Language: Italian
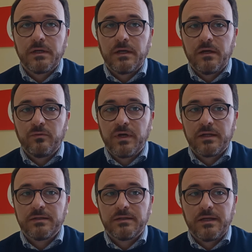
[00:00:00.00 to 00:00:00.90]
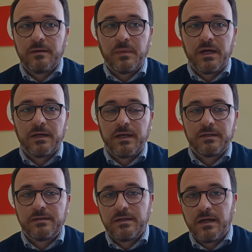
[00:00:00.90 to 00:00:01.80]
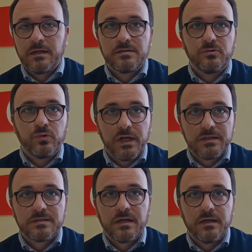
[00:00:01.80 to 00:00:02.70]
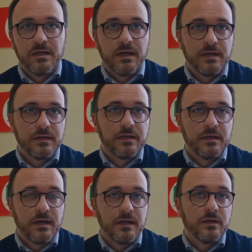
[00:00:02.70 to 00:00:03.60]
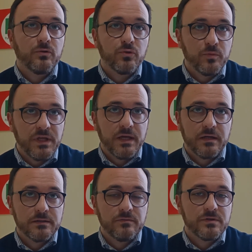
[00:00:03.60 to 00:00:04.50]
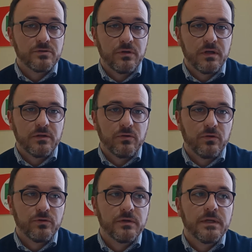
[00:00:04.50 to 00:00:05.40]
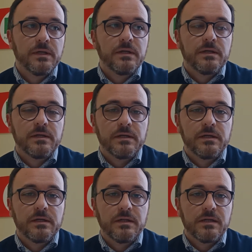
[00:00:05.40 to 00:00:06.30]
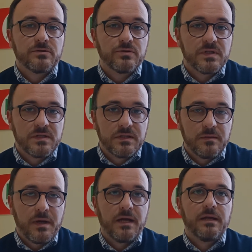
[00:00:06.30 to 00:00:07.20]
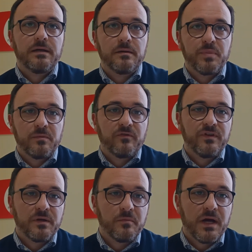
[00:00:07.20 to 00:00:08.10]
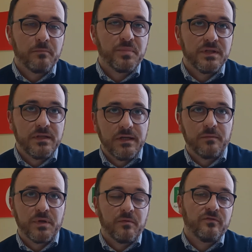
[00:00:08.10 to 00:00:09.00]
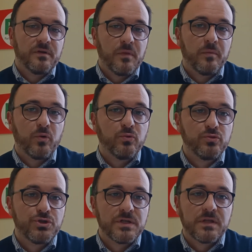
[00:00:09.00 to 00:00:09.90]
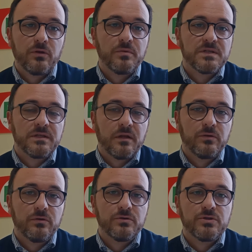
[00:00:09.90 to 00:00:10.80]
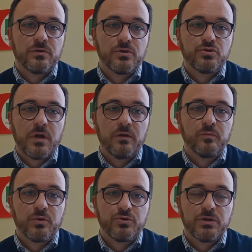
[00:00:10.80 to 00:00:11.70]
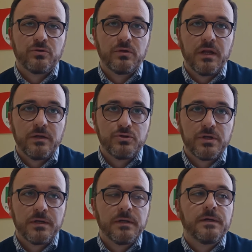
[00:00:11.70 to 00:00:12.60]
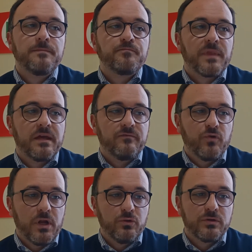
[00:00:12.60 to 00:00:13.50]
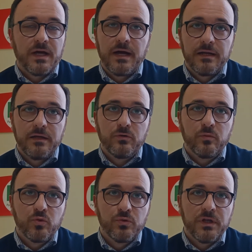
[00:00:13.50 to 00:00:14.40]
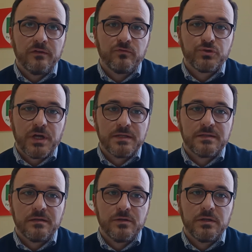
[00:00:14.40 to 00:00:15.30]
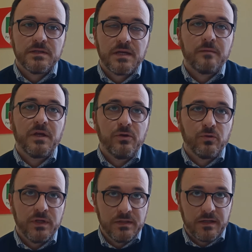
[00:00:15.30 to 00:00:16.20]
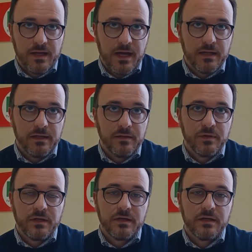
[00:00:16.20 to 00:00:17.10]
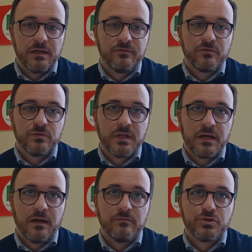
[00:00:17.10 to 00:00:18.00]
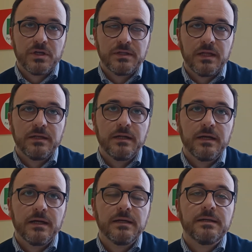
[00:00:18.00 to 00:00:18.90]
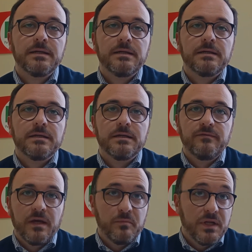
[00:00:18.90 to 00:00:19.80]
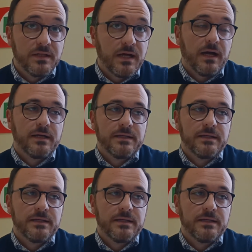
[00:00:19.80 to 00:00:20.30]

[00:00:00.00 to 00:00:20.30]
che è un grande tema che attiene alla sicurezza e anche all'economia di questo territorio. Eh, nelle scorse settimane, a prima firma PD, a prima firma Paolucci, è stato presentato in Consiglio regionale un progetto di legge che vuole dotare i comuni fucensi di 6 milioni in tre anni per affrontare la vicenda della eh, viabilità